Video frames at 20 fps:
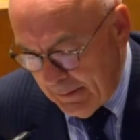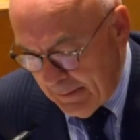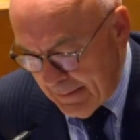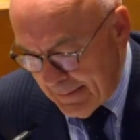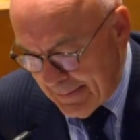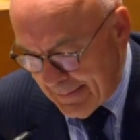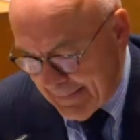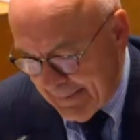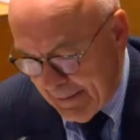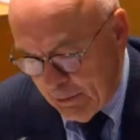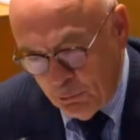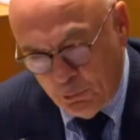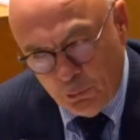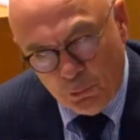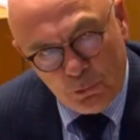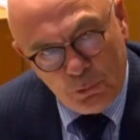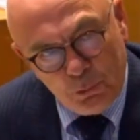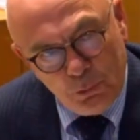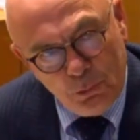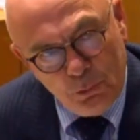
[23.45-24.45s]
c'est le
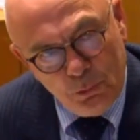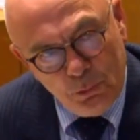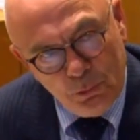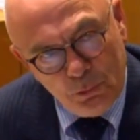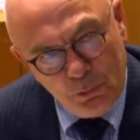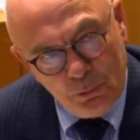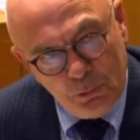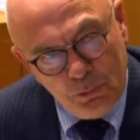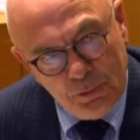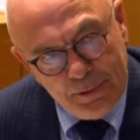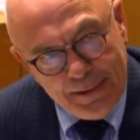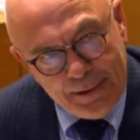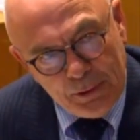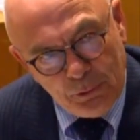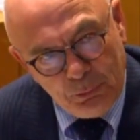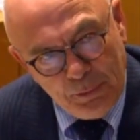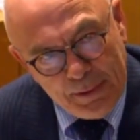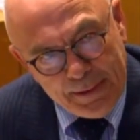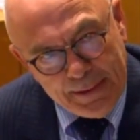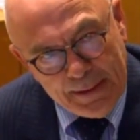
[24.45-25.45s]
coût du
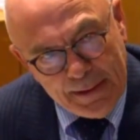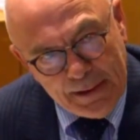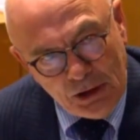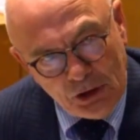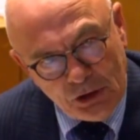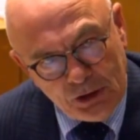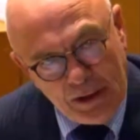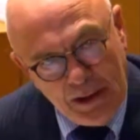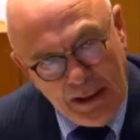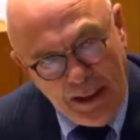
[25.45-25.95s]
nettoyage